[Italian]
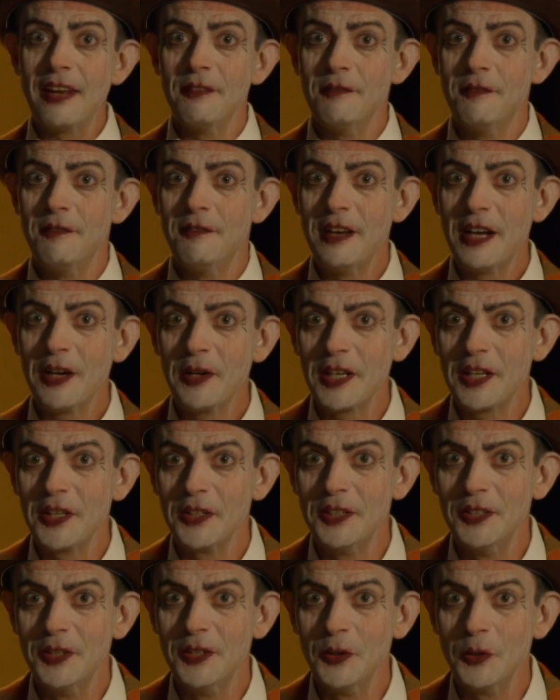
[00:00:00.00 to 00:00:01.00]
e gli diede
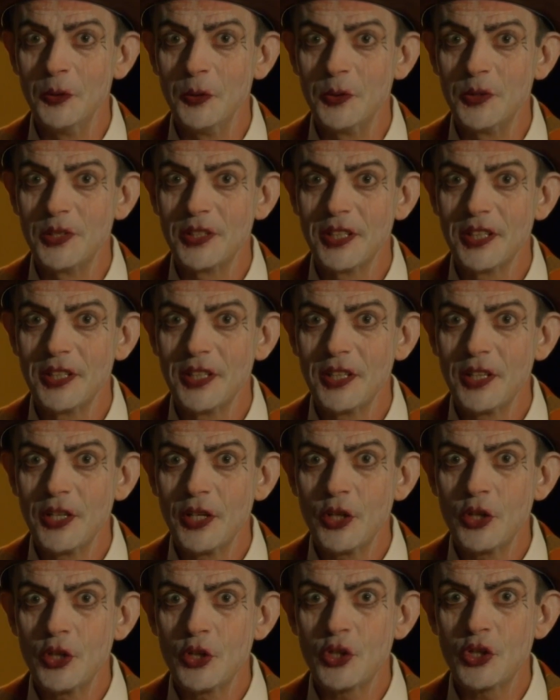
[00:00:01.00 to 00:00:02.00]
ottime notizie.
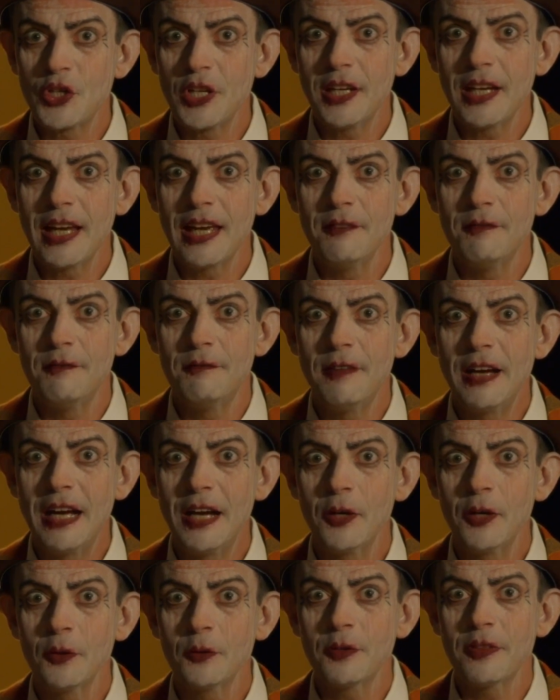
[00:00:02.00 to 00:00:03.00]
Avrebbe trovato
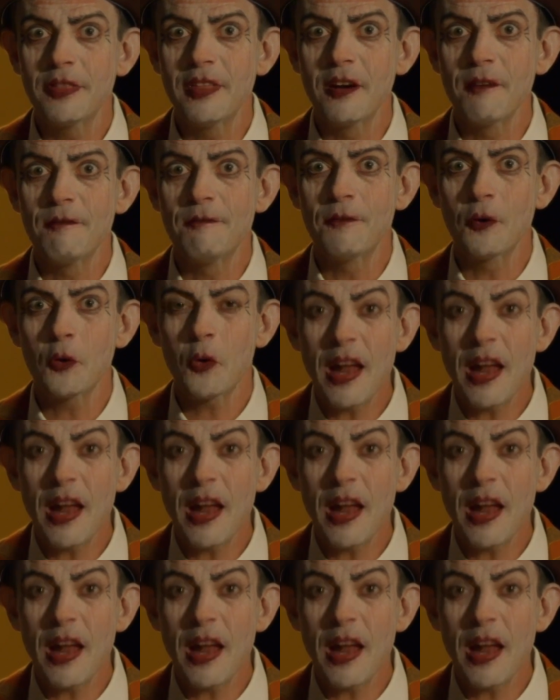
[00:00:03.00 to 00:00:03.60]
per loro una famiglia